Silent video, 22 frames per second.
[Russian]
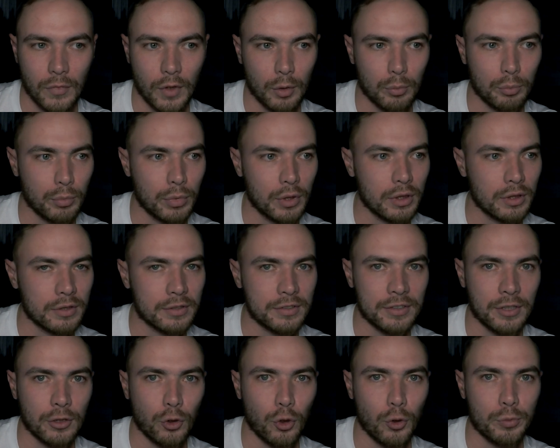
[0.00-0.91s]
было
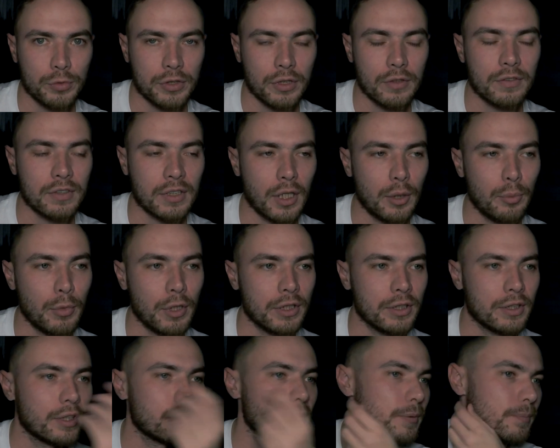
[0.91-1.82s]
знакомство с
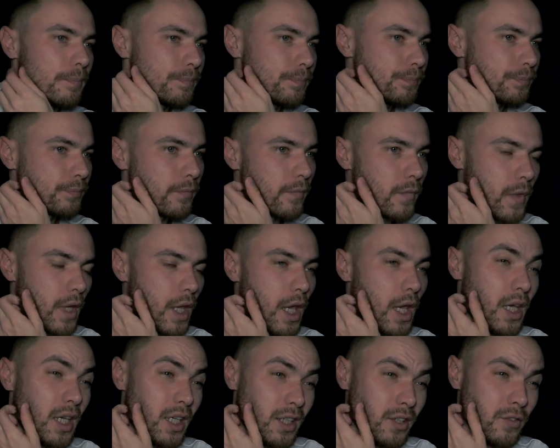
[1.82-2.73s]
командой.
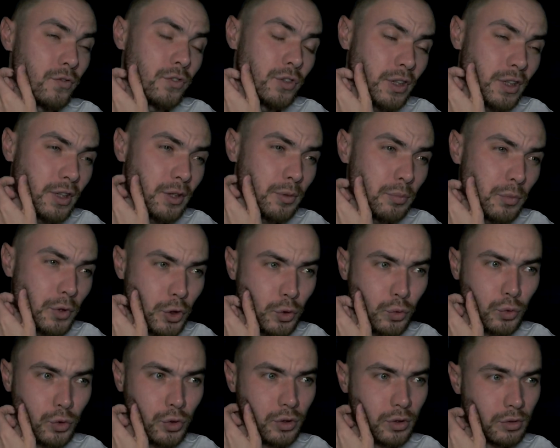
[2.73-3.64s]
И вот это
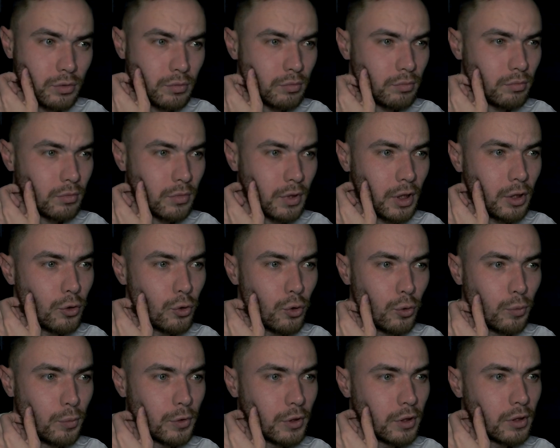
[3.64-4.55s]
минус
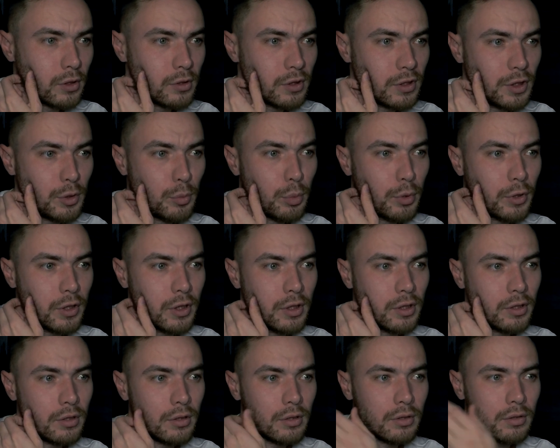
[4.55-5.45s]
огромный,
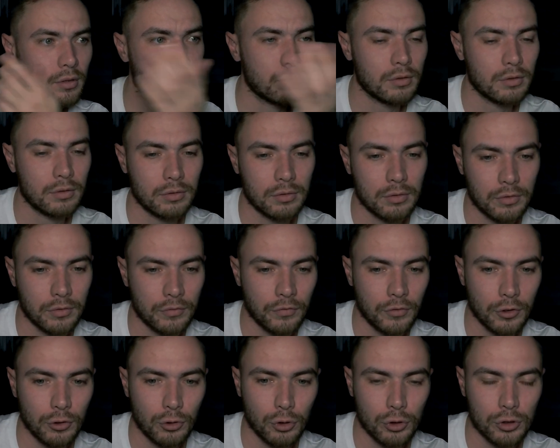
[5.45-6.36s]
типа
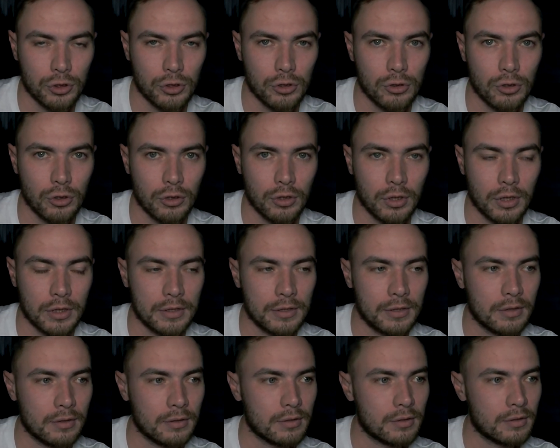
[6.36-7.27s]
видос идет
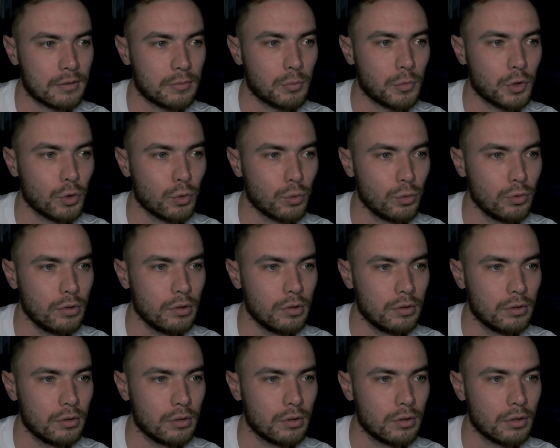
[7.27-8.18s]
11 минут,
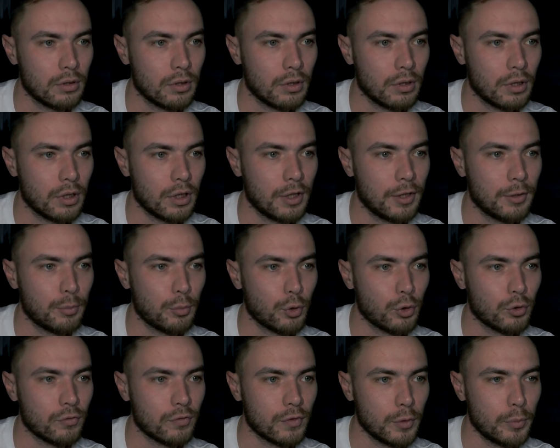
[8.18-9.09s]
и
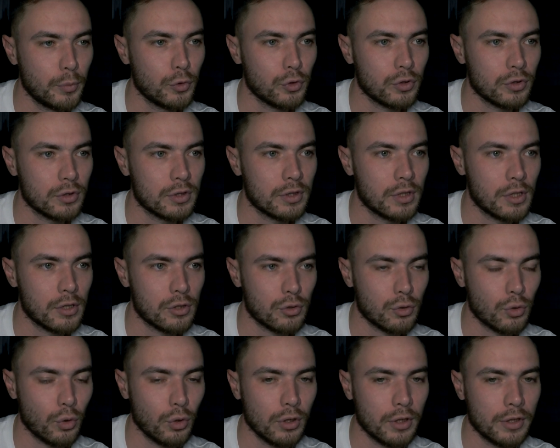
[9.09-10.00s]
пол выпуска здесь
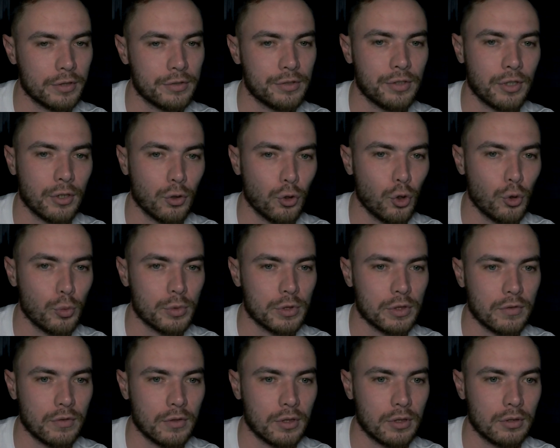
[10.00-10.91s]
только
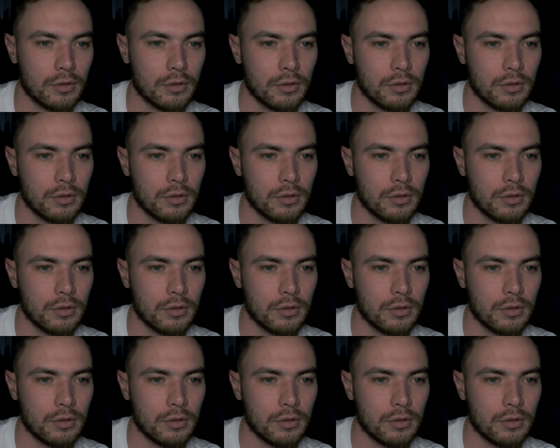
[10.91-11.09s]
знакомство.